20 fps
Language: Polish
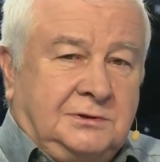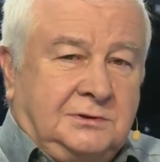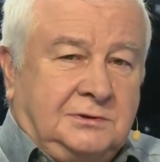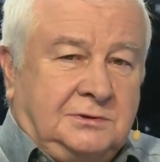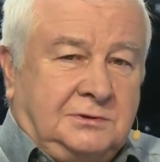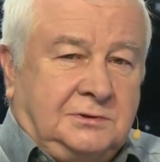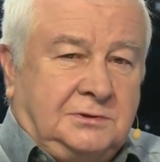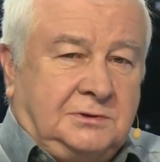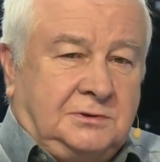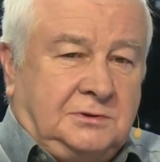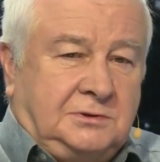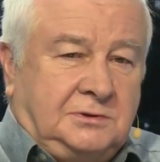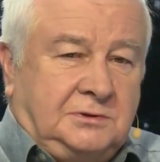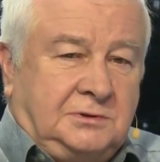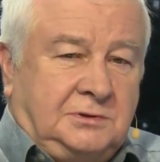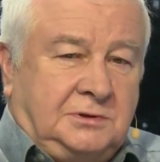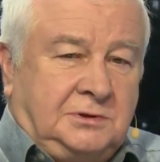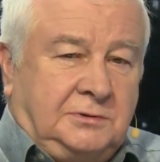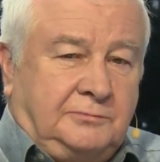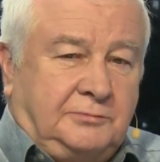
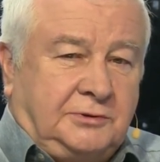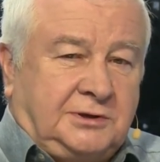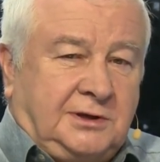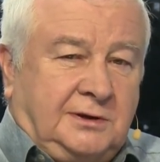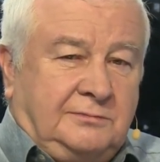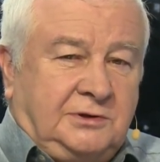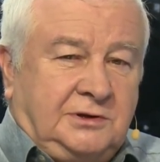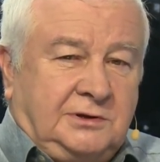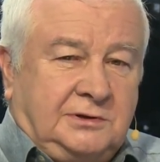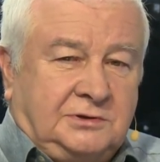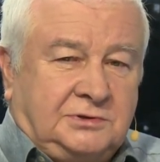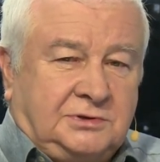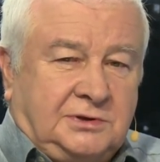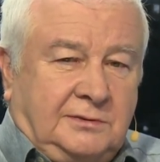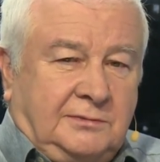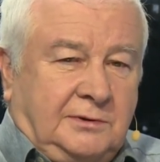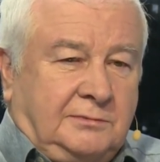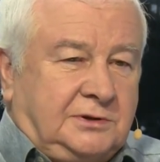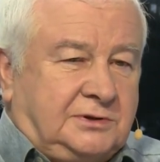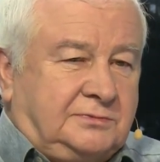y, pyta mnie, czy ja
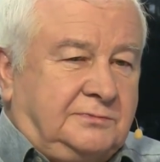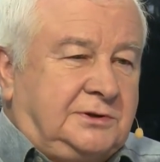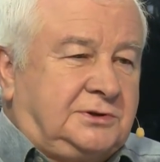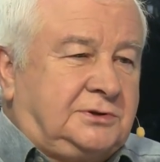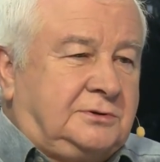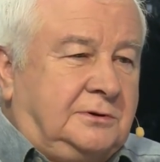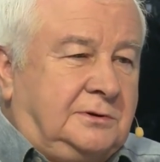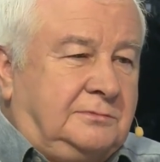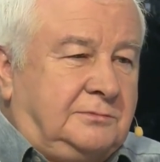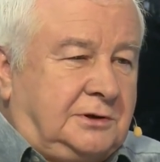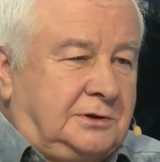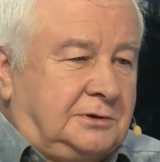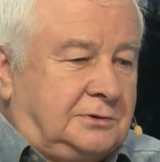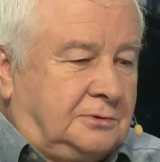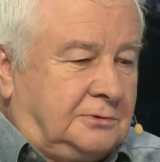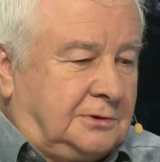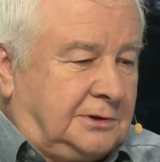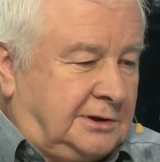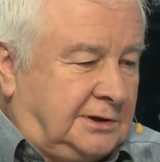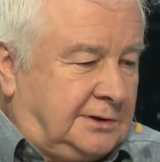mam esbecką
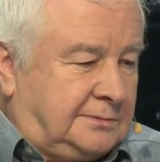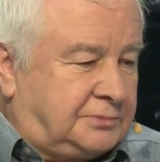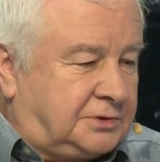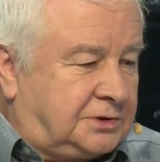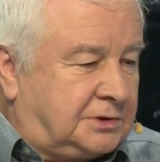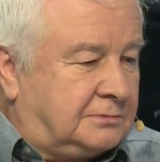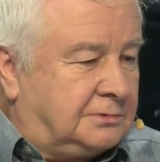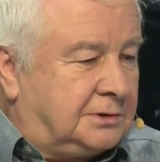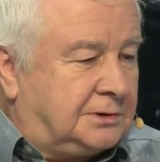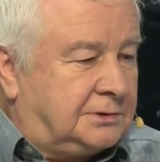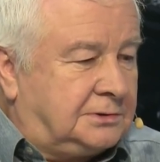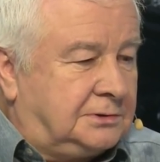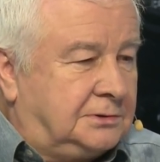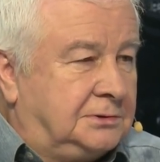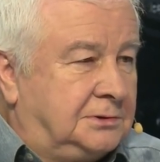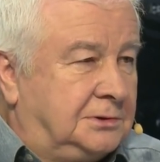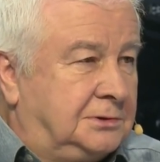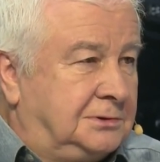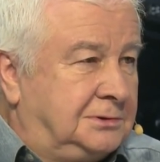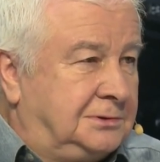emeryturę na przykład.
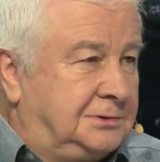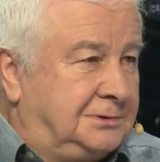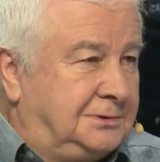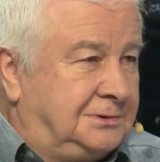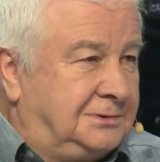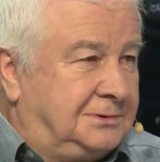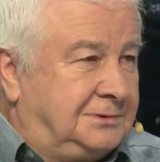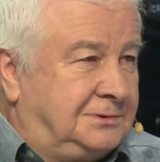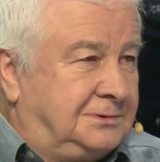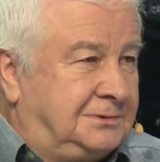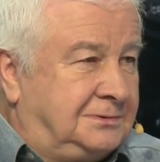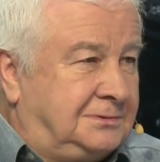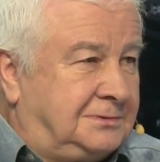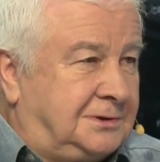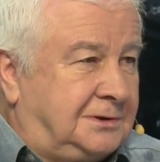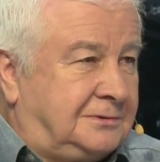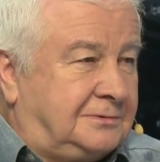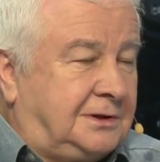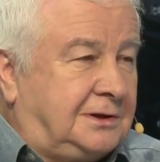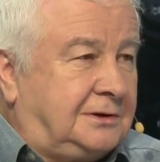Mhm.
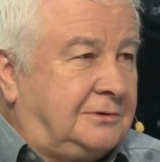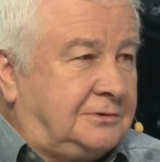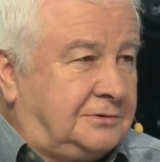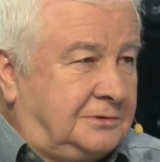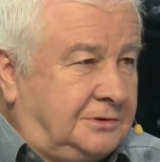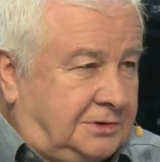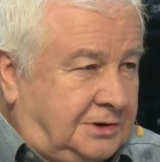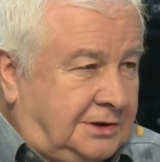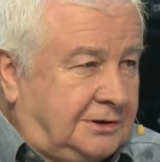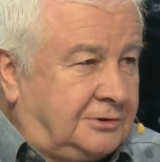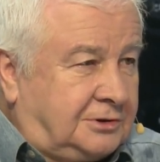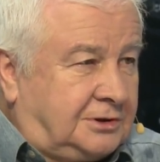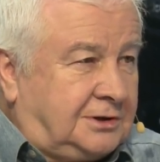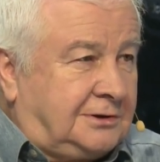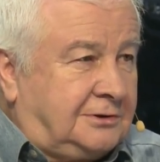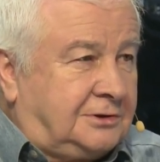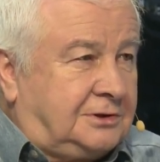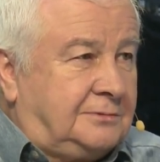No, dlatego tego